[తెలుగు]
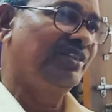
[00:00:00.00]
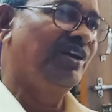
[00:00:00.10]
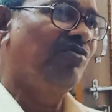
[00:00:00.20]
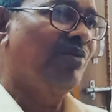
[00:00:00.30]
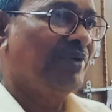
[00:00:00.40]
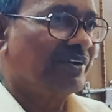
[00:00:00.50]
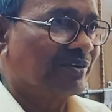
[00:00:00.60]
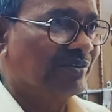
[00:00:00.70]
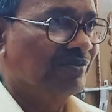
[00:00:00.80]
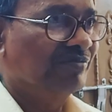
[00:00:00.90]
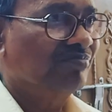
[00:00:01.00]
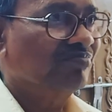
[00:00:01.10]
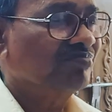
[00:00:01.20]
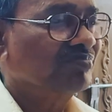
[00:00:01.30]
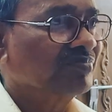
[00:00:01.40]
నిలువబెట్టును
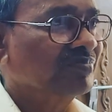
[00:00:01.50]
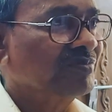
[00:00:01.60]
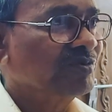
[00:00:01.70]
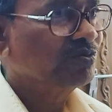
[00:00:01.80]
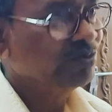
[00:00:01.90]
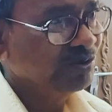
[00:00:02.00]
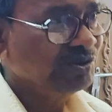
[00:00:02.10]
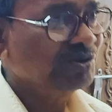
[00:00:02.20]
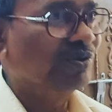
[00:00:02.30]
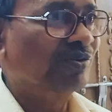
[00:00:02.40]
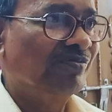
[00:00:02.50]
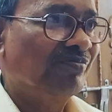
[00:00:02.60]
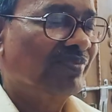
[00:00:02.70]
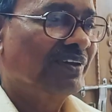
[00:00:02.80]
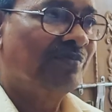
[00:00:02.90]
ఉంచును
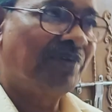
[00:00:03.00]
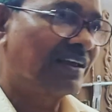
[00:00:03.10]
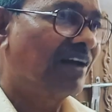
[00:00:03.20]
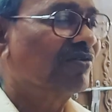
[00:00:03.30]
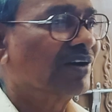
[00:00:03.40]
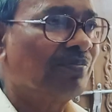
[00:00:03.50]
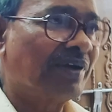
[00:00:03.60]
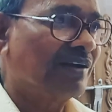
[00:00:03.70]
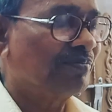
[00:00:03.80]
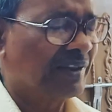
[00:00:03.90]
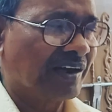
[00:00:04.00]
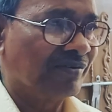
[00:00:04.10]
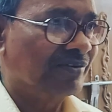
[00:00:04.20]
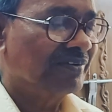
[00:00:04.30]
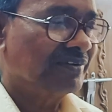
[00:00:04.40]
ఈ పదాలు కూడా పర్యాయ పదాలు